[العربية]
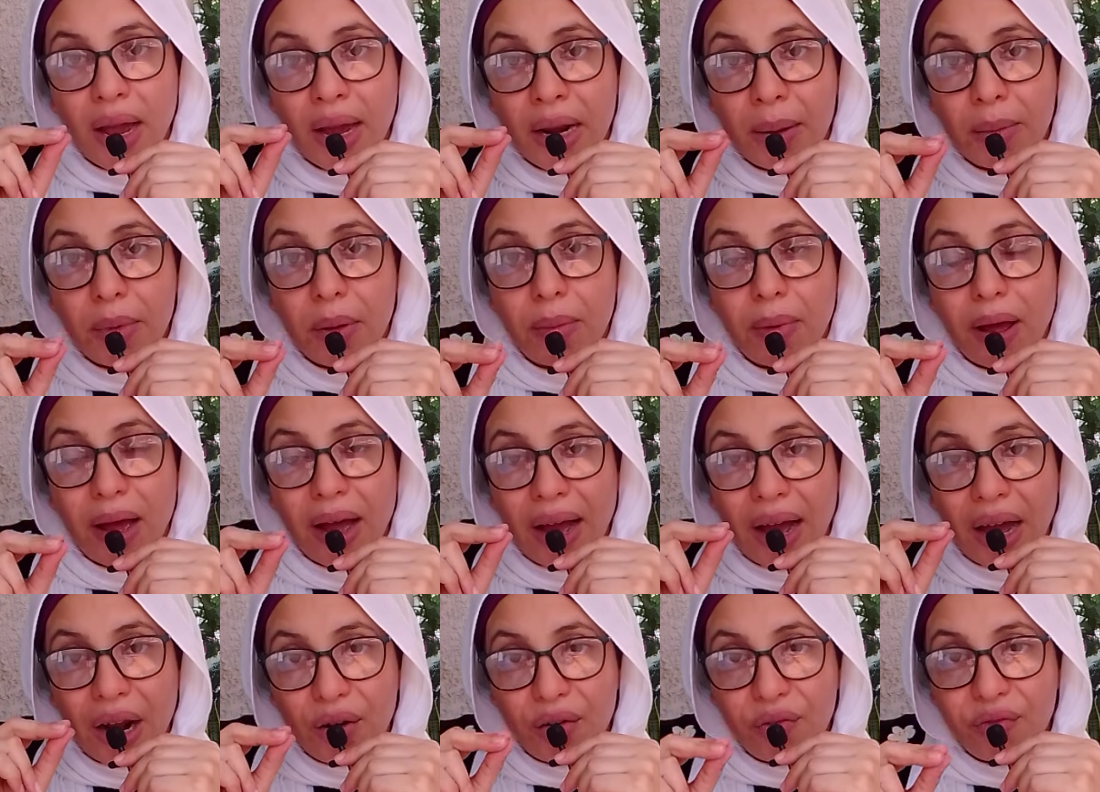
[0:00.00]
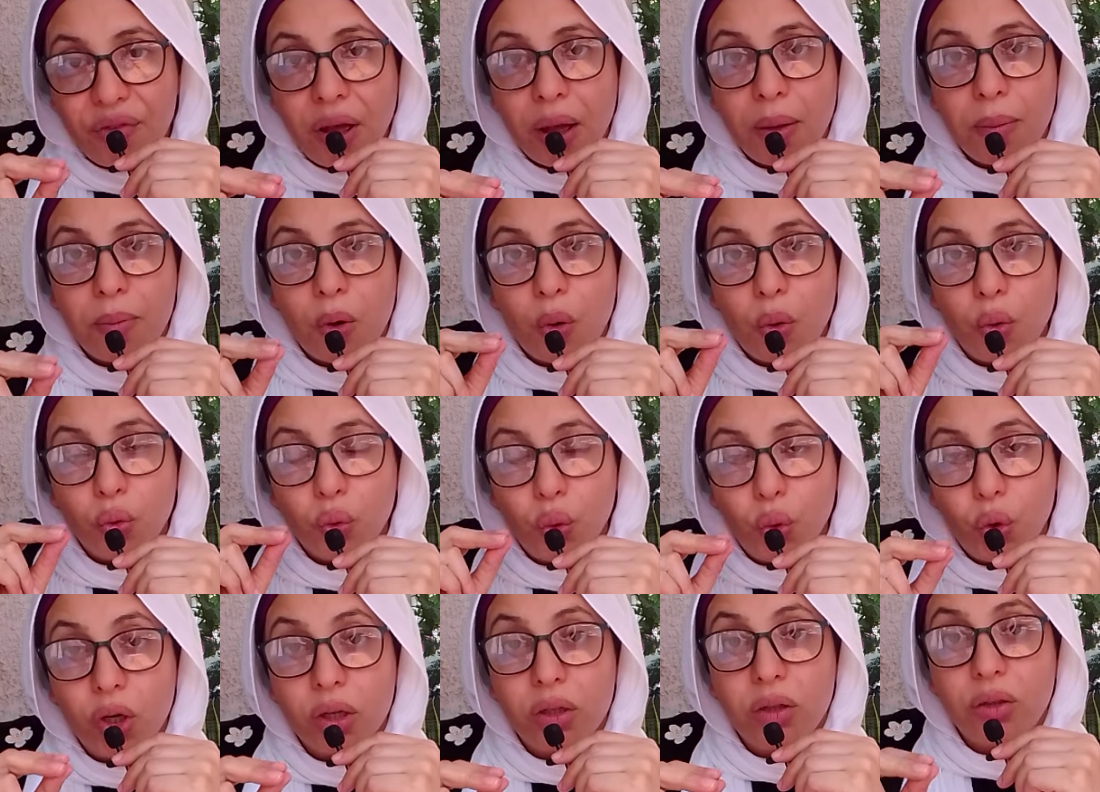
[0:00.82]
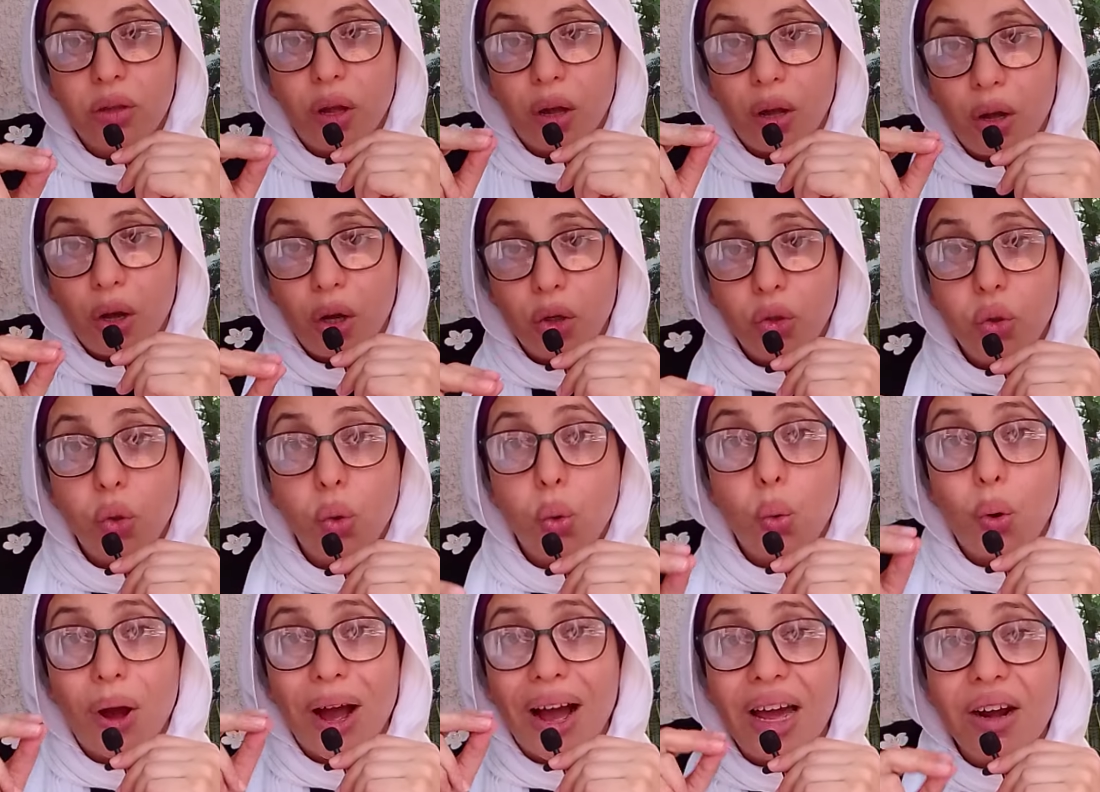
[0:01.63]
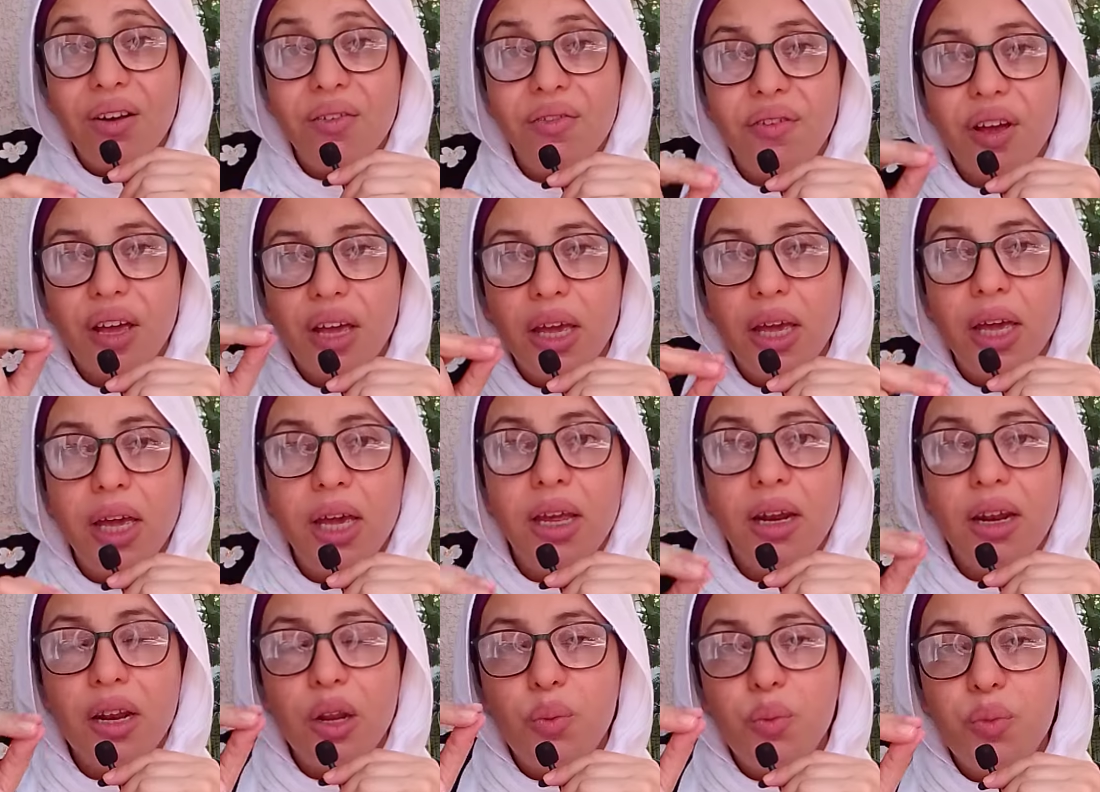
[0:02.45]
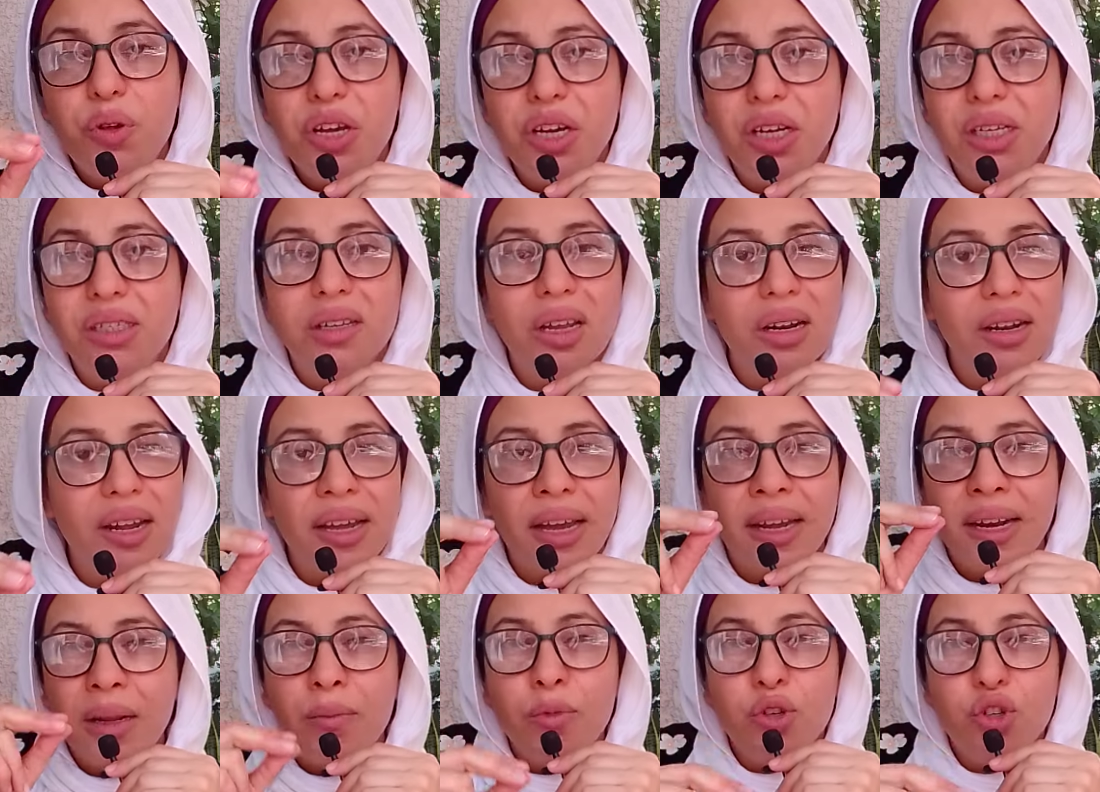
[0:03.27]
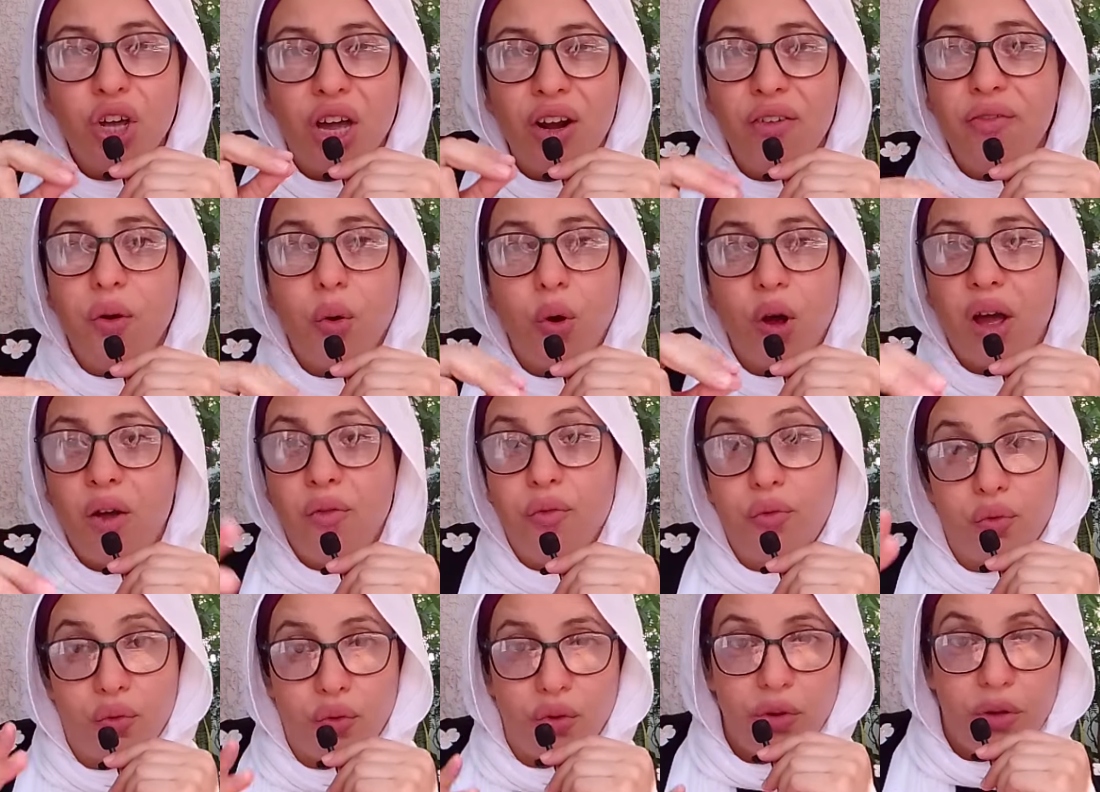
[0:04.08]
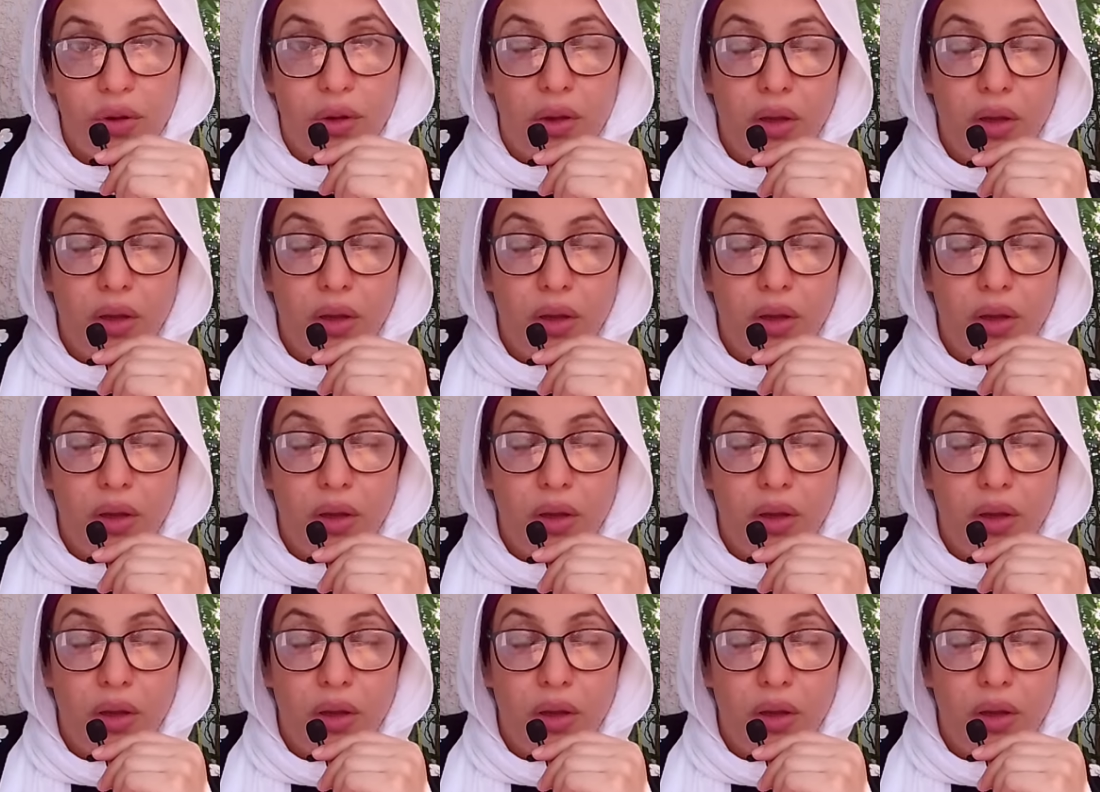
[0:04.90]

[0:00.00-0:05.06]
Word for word: انا ببقى عارفه موضوع التخاطر وعارفه ايه اللي بيحصل لكن انا مش عارفه اوقفه